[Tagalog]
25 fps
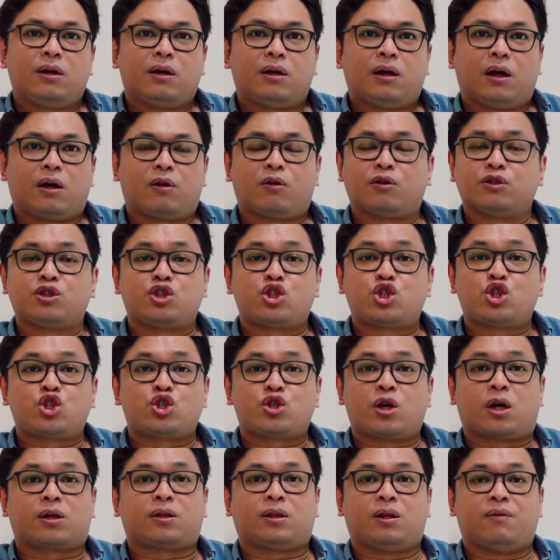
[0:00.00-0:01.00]
uh,
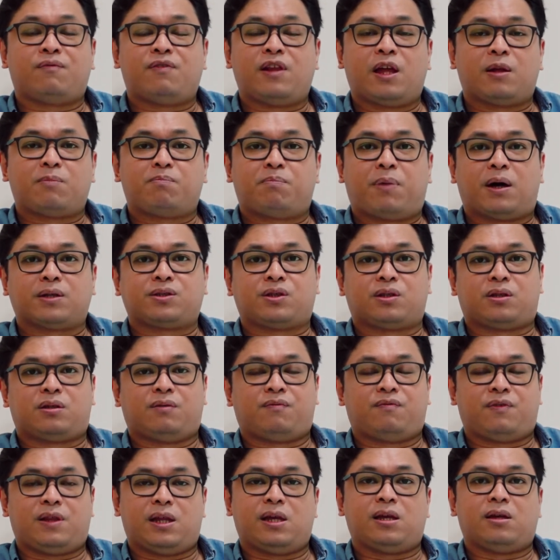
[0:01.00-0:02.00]
constructively and
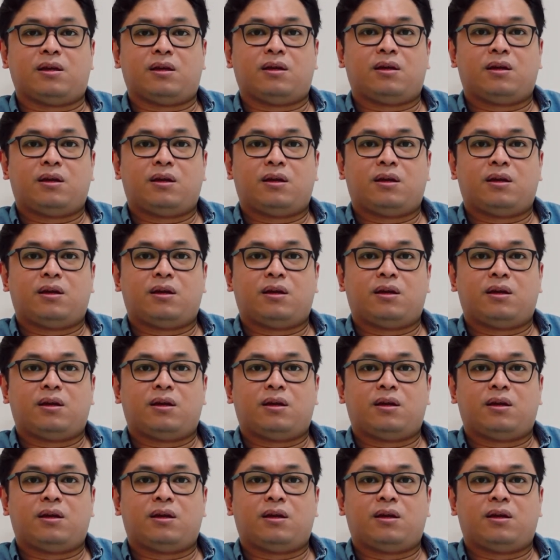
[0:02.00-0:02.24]
positively